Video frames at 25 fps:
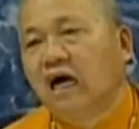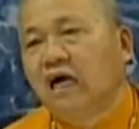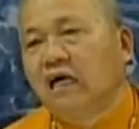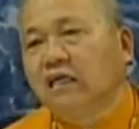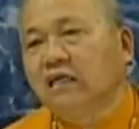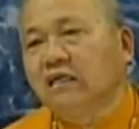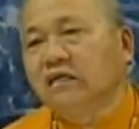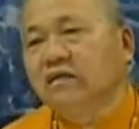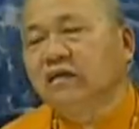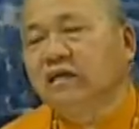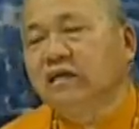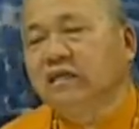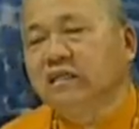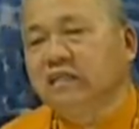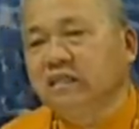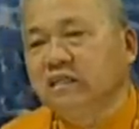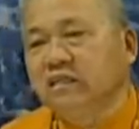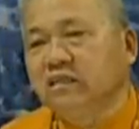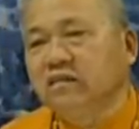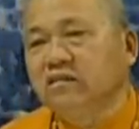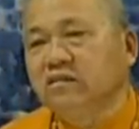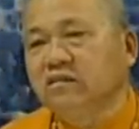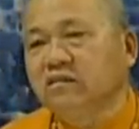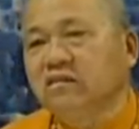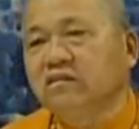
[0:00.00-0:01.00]
啊，一月
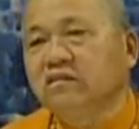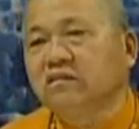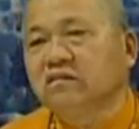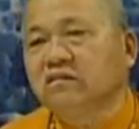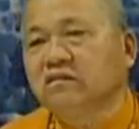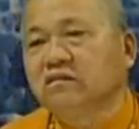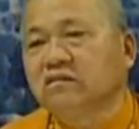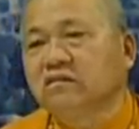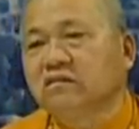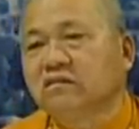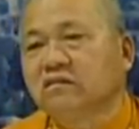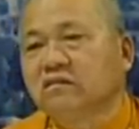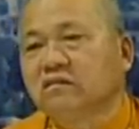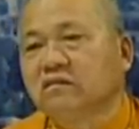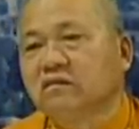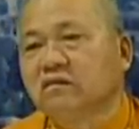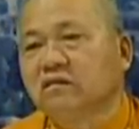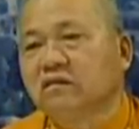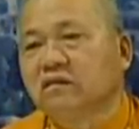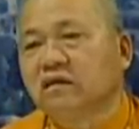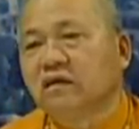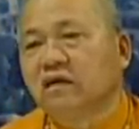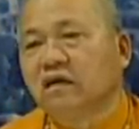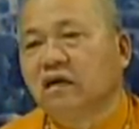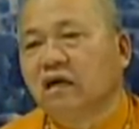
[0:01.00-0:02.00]
一日
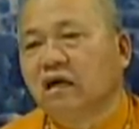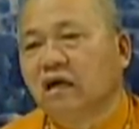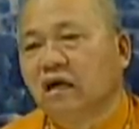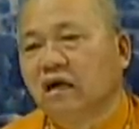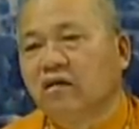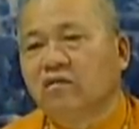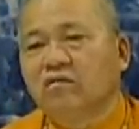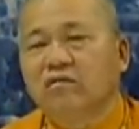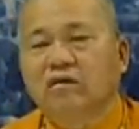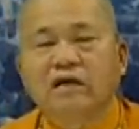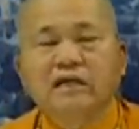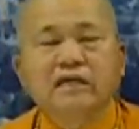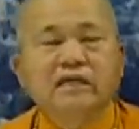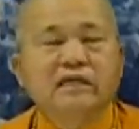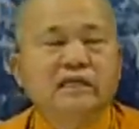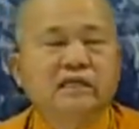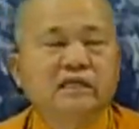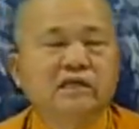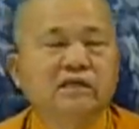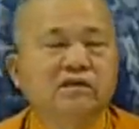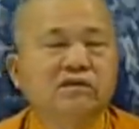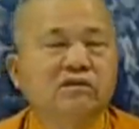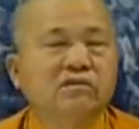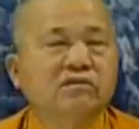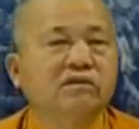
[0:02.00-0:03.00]
啊，欢
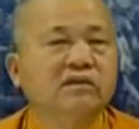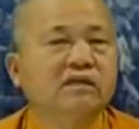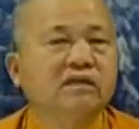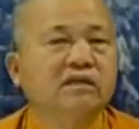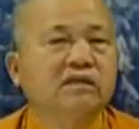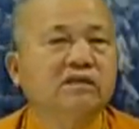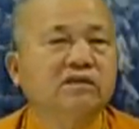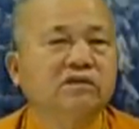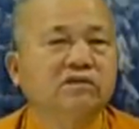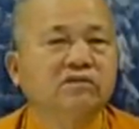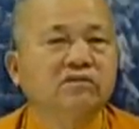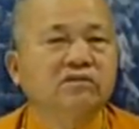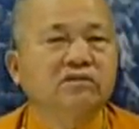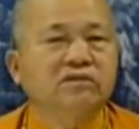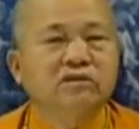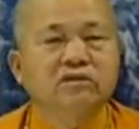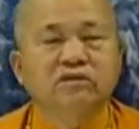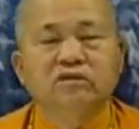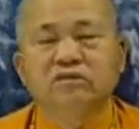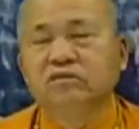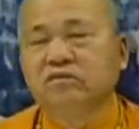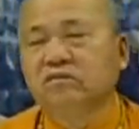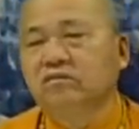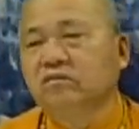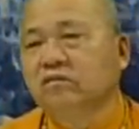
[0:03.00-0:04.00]
迎各位同
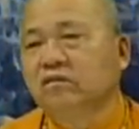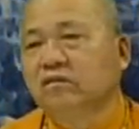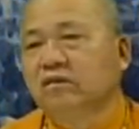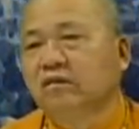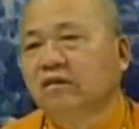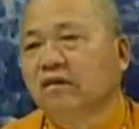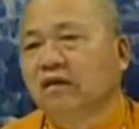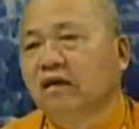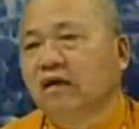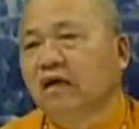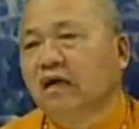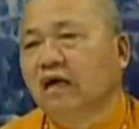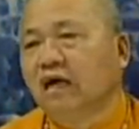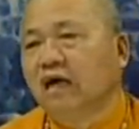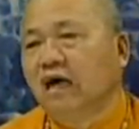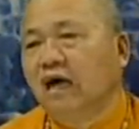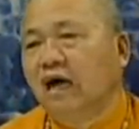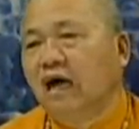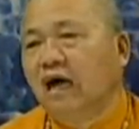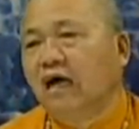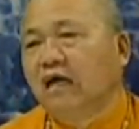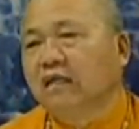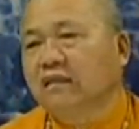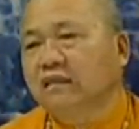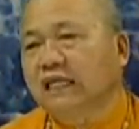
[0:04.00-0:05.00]
修
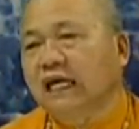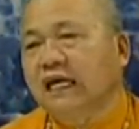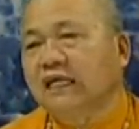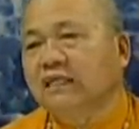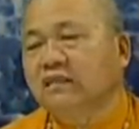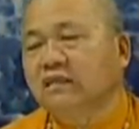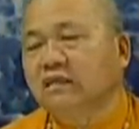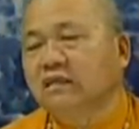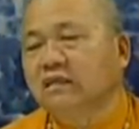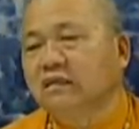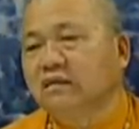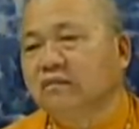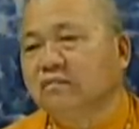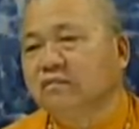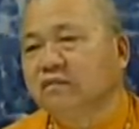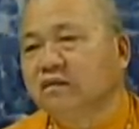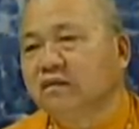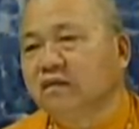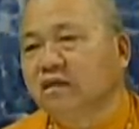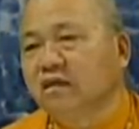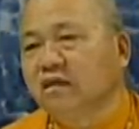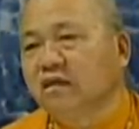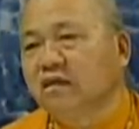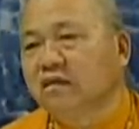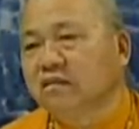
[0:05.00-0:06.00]
啊，带着你
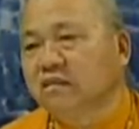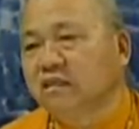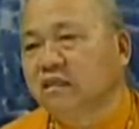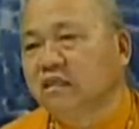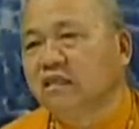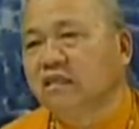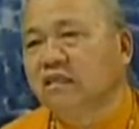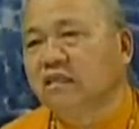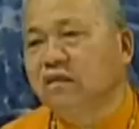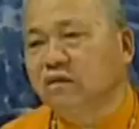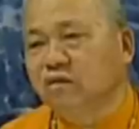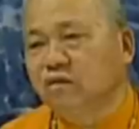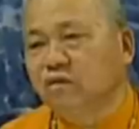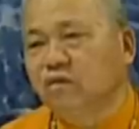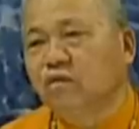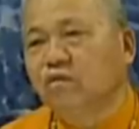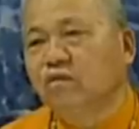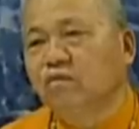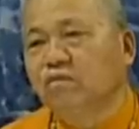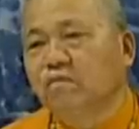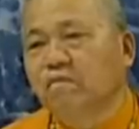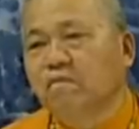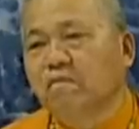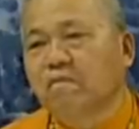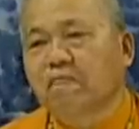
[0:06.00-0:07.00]
们的亲
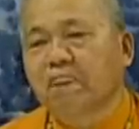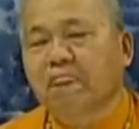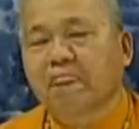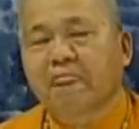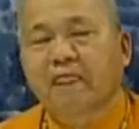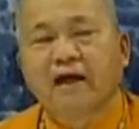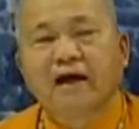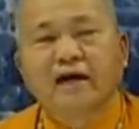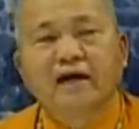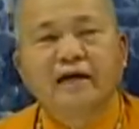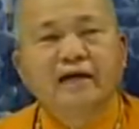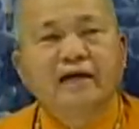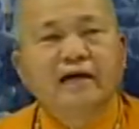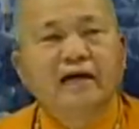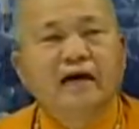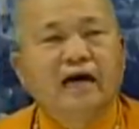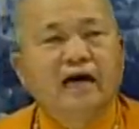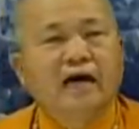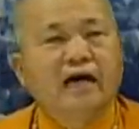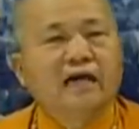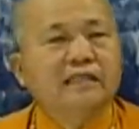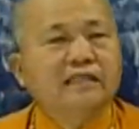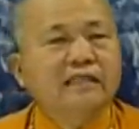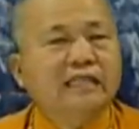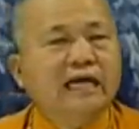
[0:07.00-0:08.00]
友
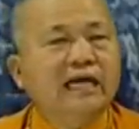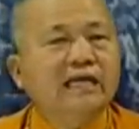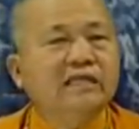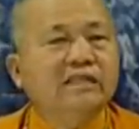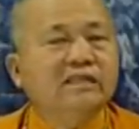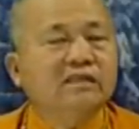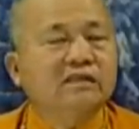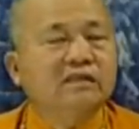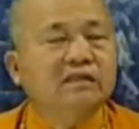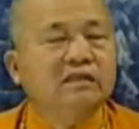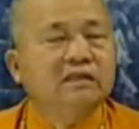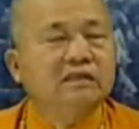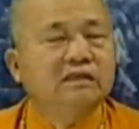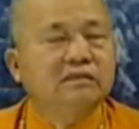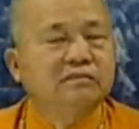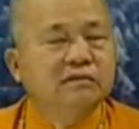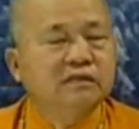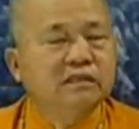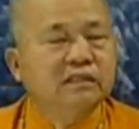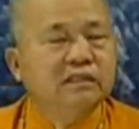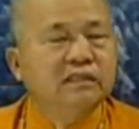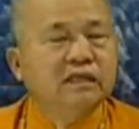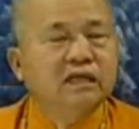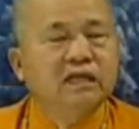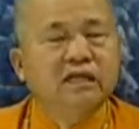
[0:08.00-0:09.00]
啊，带着你
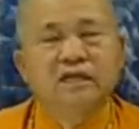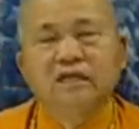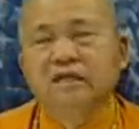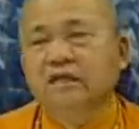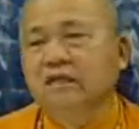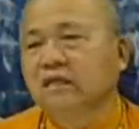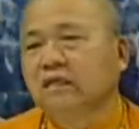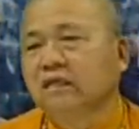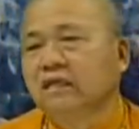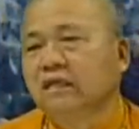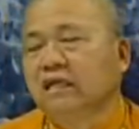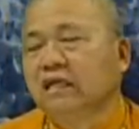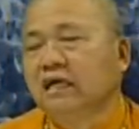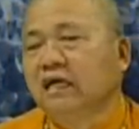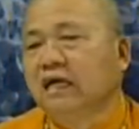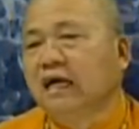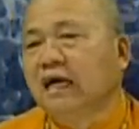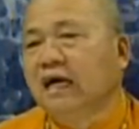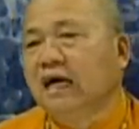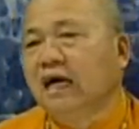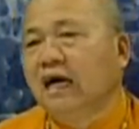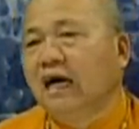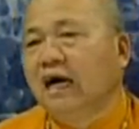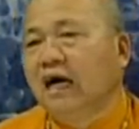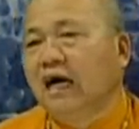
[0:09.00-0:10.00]
们的
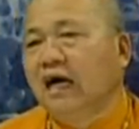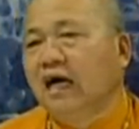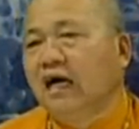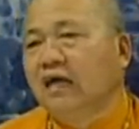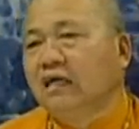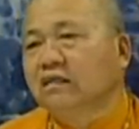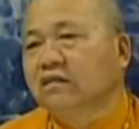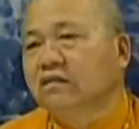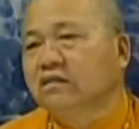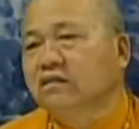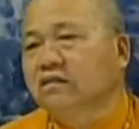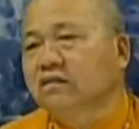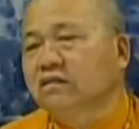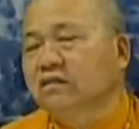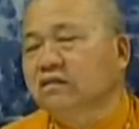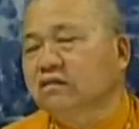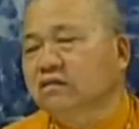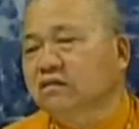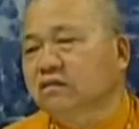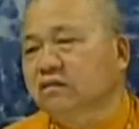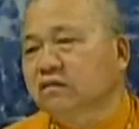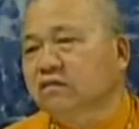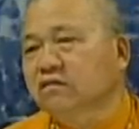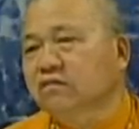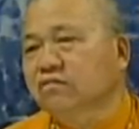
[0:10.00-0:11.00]
啊知
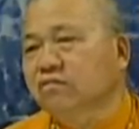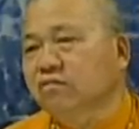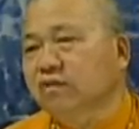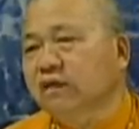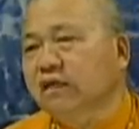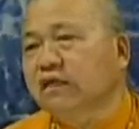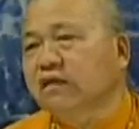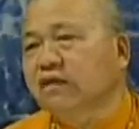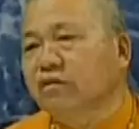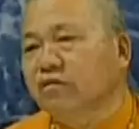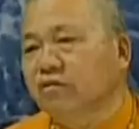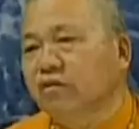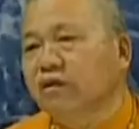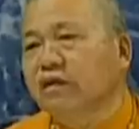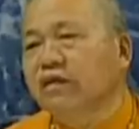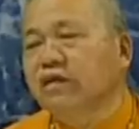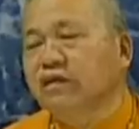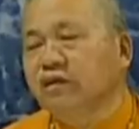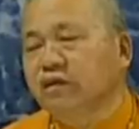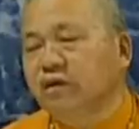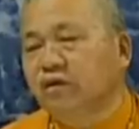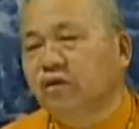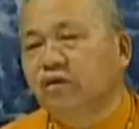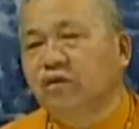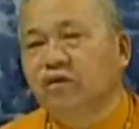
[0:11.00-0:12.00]
智慧
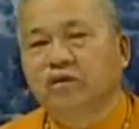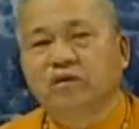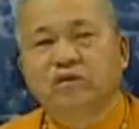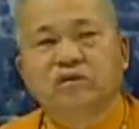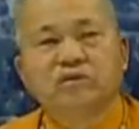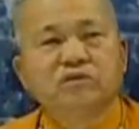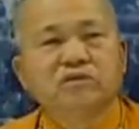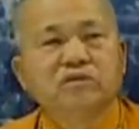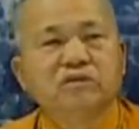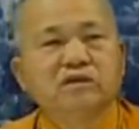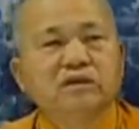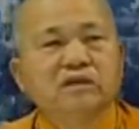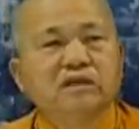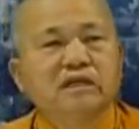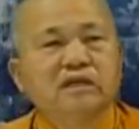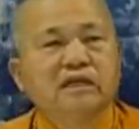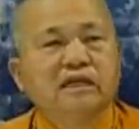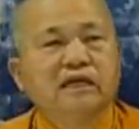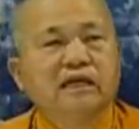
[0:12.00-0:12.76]
会友。